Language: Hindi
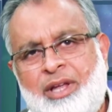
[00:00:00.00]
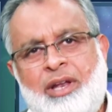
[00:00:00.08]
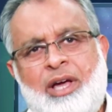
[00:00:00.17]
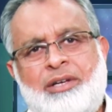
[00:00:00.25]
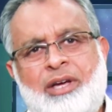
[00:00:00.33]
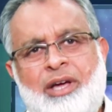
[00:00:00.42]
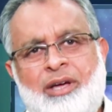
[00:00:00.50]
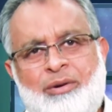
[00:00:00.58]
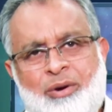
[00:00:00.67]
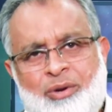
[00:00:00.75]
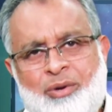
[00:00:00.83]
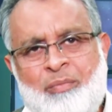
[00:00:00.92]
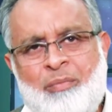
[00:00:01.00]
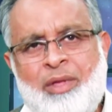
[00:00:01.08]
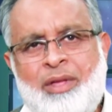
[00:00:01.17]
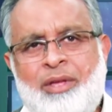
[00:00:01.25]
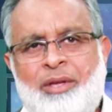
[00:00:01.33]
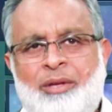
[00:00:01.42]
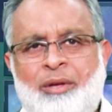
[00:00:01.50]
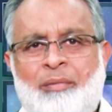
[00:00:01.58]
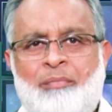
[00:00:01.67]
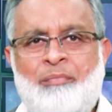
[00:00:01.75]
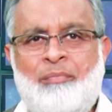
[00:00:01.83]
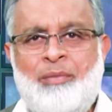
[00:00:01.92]
अल्लाह का हर हुक्म
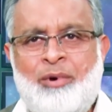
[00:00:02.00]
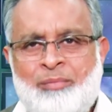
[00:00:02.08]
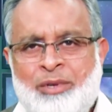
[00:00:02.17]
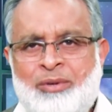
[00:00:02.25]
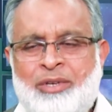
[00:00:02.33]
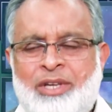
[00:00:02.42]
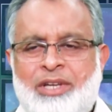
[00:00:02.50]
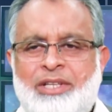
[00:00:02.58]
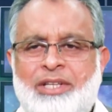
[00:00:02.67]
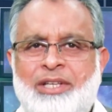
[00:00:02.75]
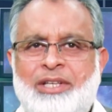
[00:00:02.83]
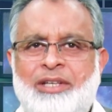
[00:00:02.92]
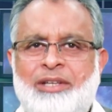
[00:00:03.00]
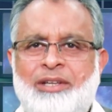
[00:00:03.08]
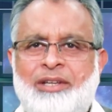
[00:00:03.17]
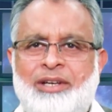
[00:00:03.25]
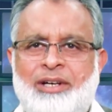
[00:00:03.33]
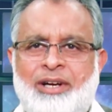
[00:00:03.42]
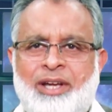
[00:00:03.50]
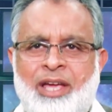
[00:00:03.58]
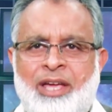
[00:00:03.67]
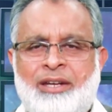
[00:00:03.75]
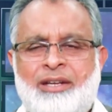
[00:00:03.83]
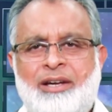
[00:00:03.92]
मोमिनों के लिए
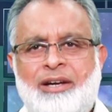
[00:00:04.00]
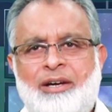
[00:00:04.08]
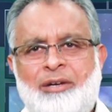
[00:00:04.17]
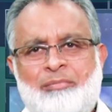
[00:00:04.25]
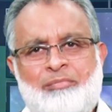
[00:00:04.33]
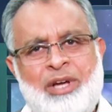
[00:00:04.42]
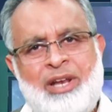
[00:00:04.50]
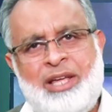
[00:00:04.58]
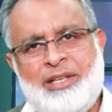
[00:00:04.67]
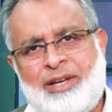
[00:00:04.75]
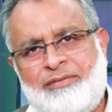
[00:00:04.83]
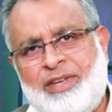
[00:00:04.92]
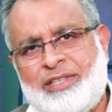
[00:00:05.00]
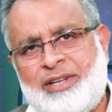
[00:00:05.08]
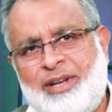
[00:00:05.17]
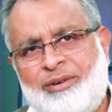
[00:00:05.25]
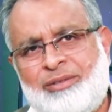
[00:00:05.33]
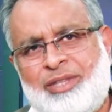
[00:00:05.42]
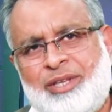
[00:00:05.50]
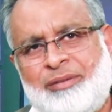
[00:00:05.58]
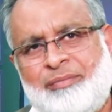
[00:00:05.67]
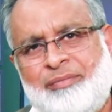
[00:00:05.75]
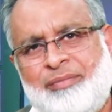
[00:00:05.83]
खैर का भलाई का फ़ैसला होता है